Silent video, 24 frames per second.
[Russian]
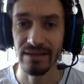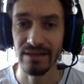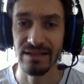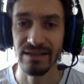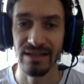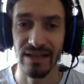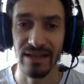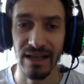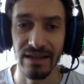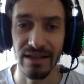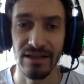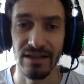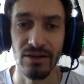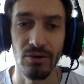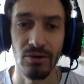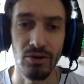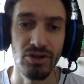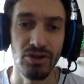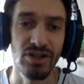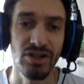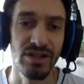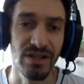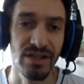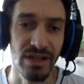цена на них
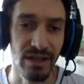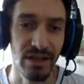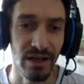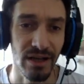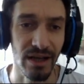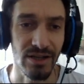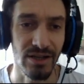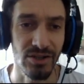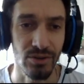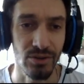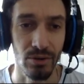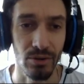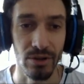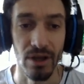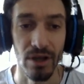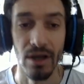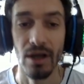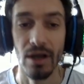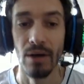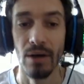очень сильно растет.